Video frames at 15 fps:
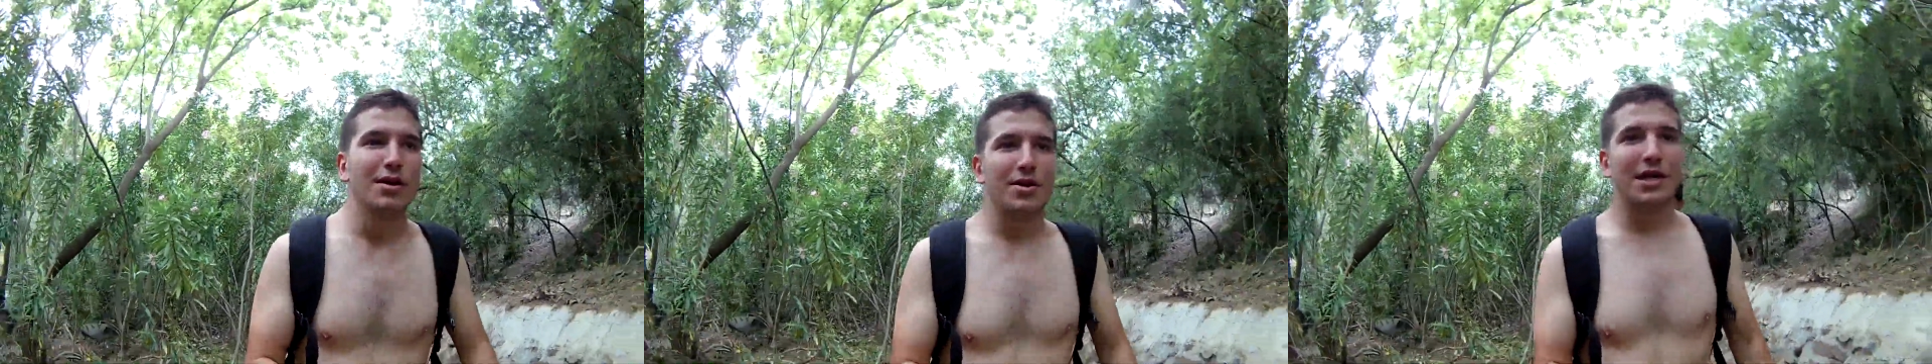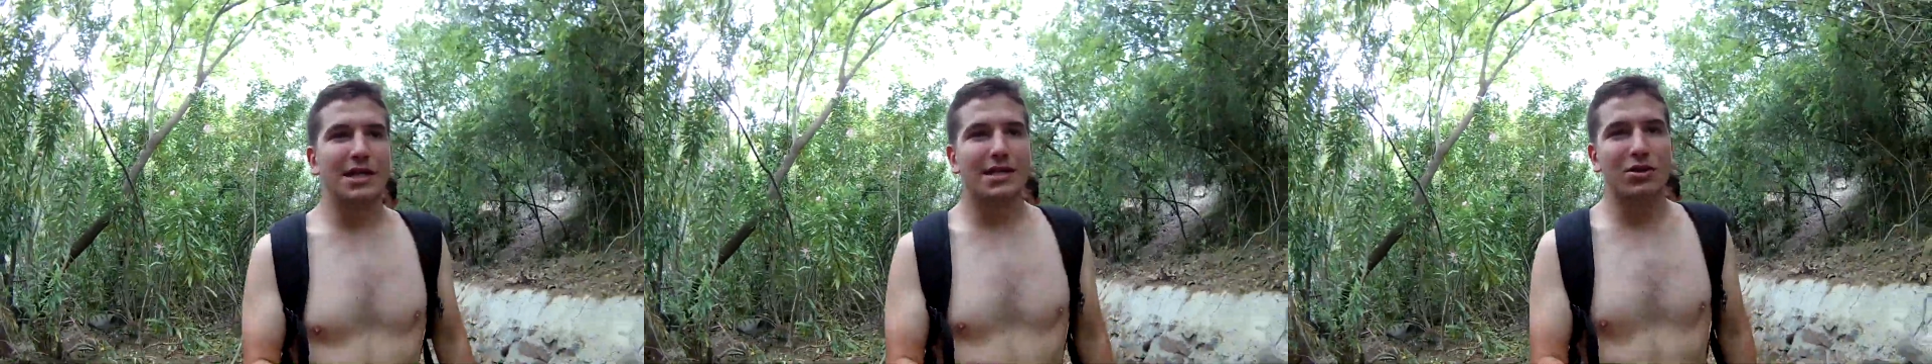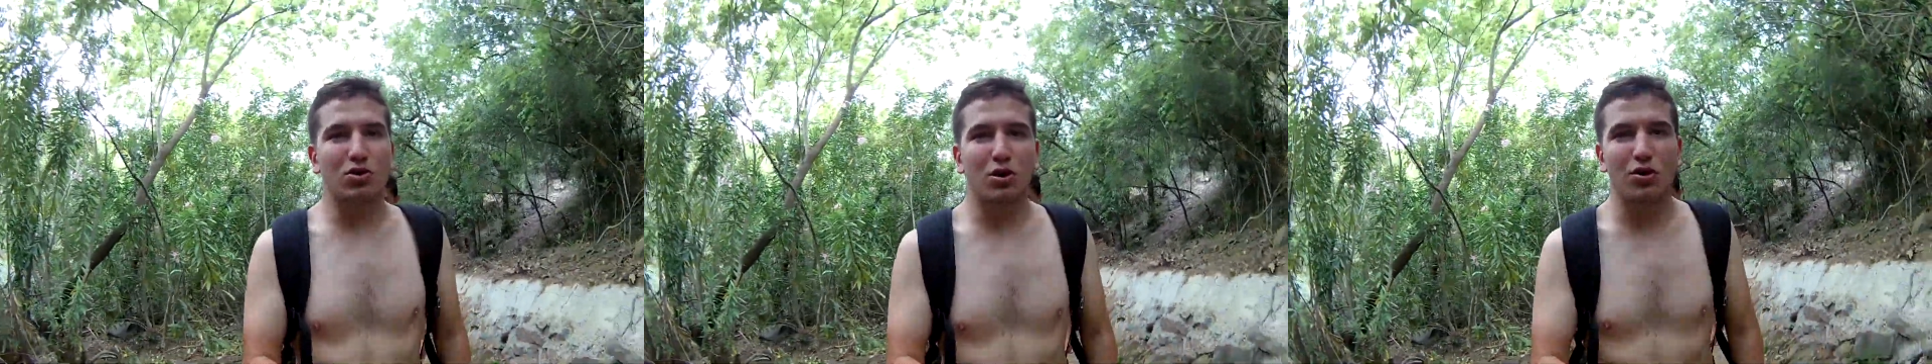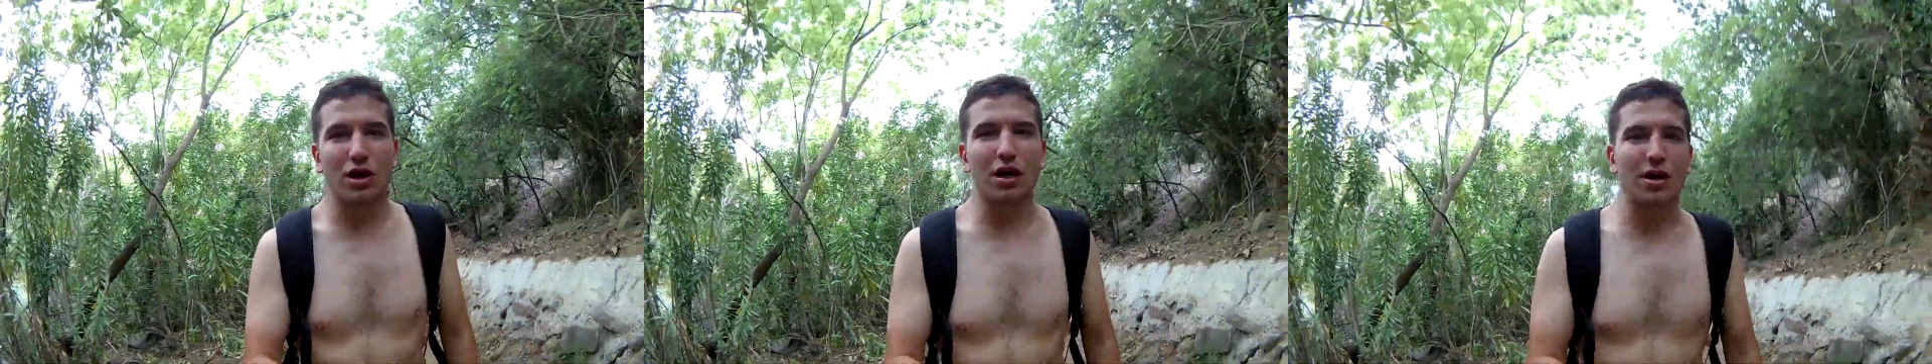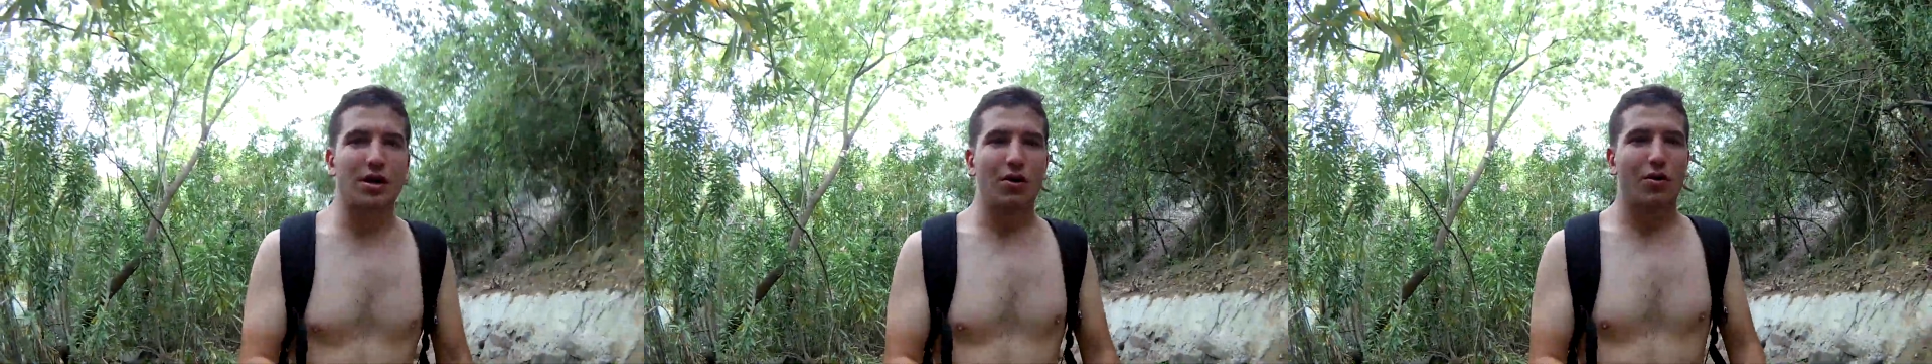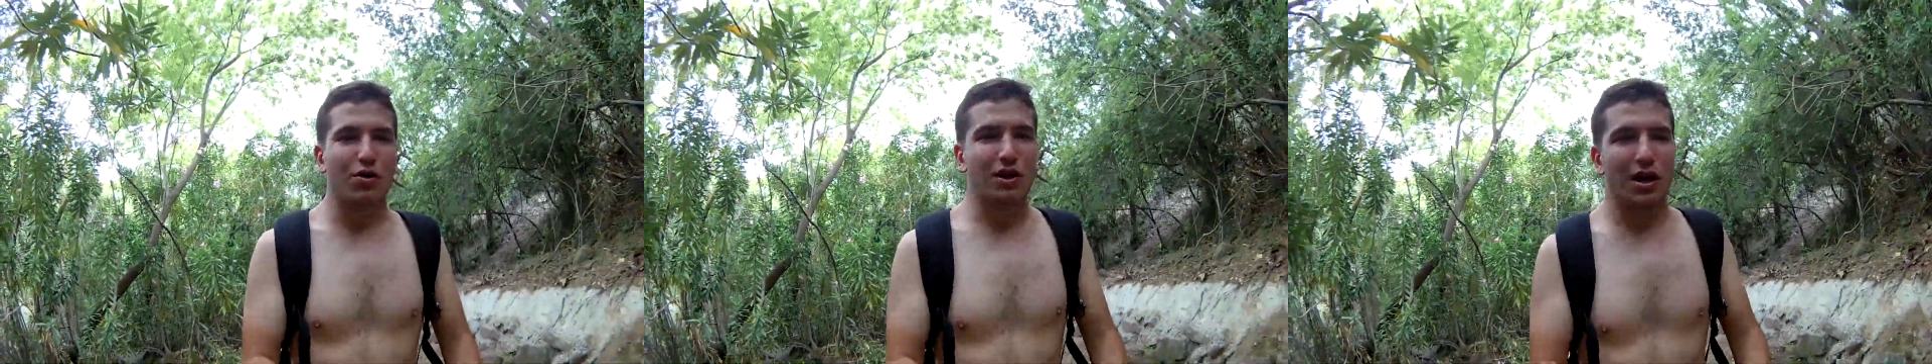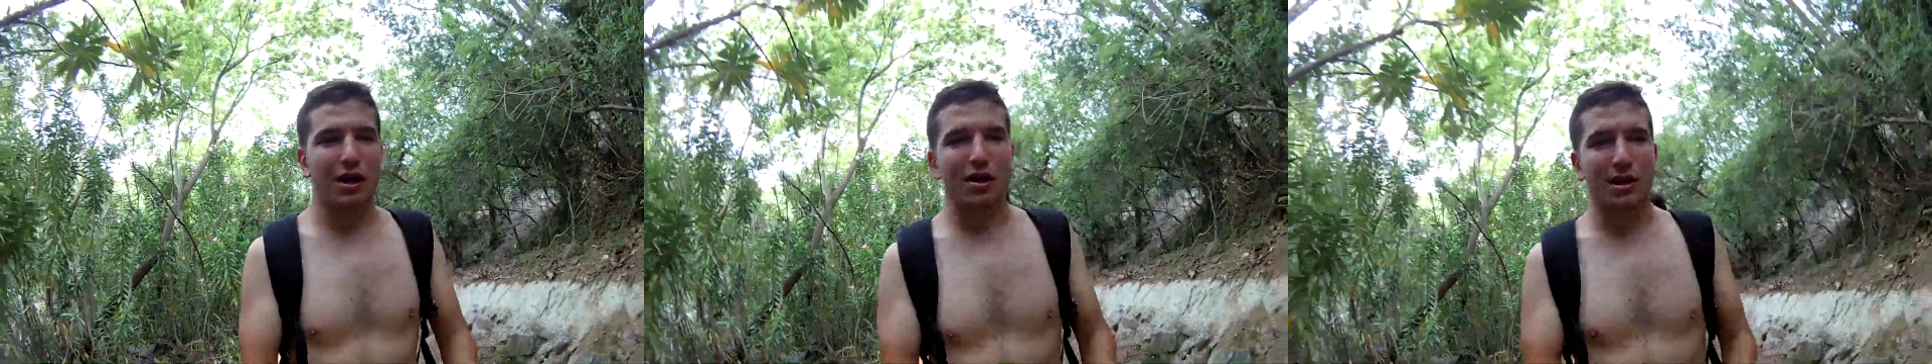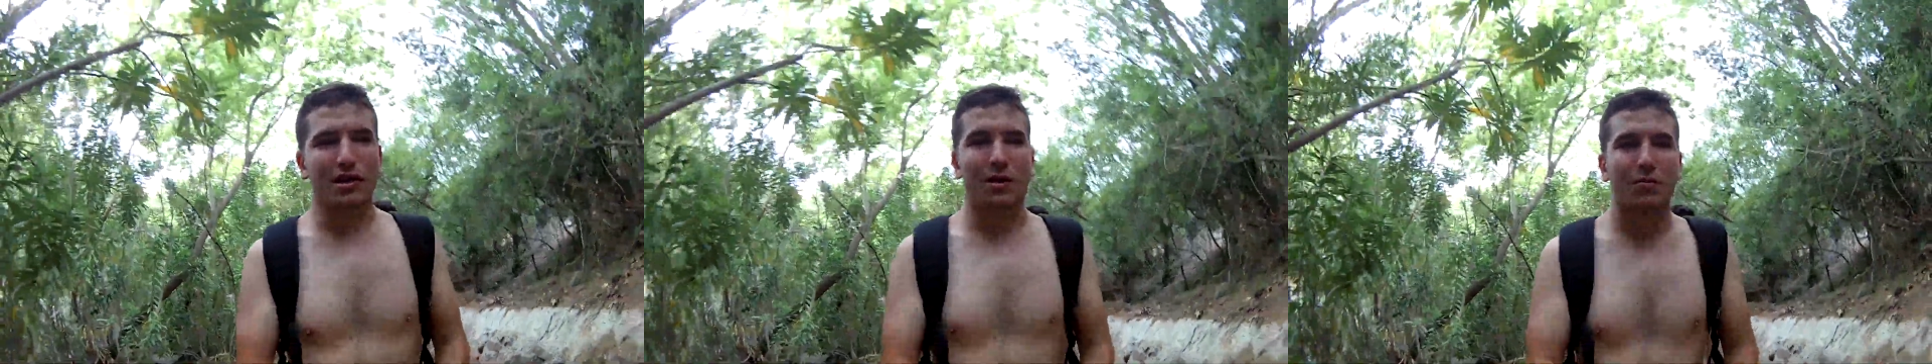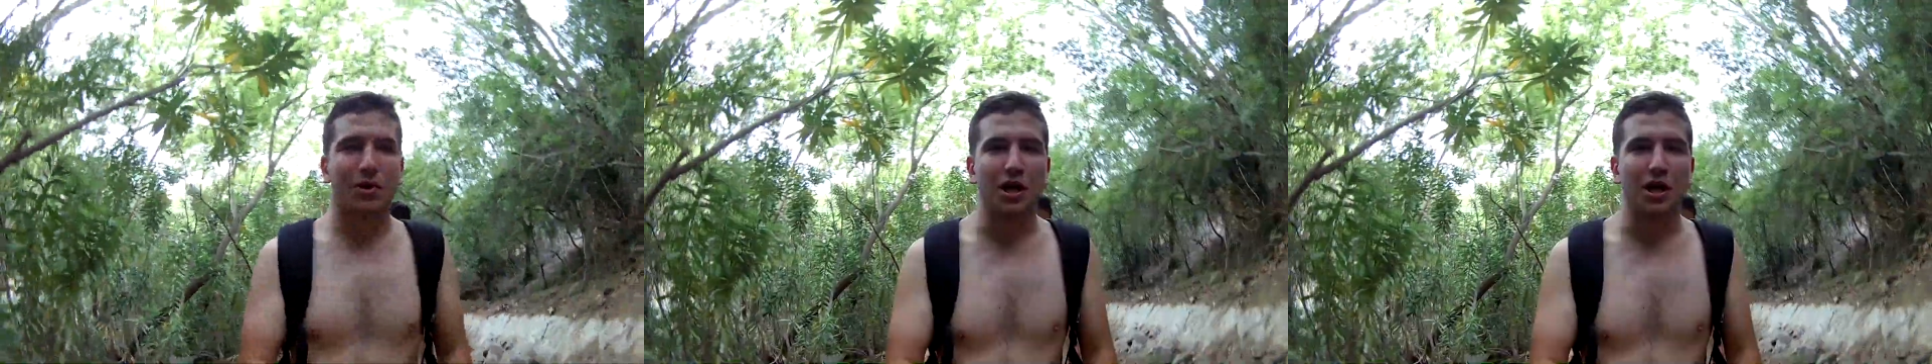Neyse sonra şey oradan Allah'tan